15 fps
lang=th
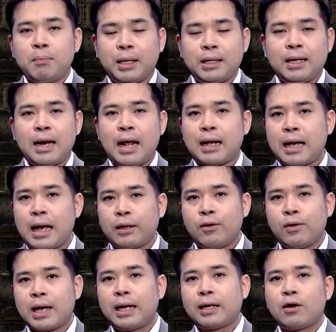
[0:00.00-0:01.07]
พัฒนาการข
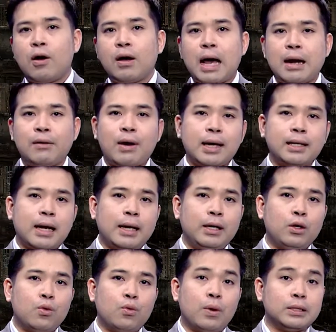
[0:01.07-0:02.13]
องการก่อการร้ายนั้น
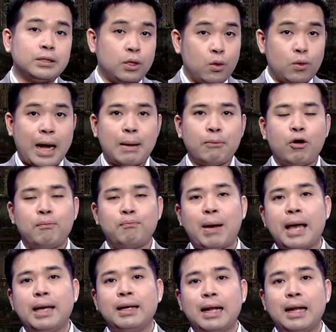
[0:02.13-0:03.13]
ดูว่าจะลุกลามออกไป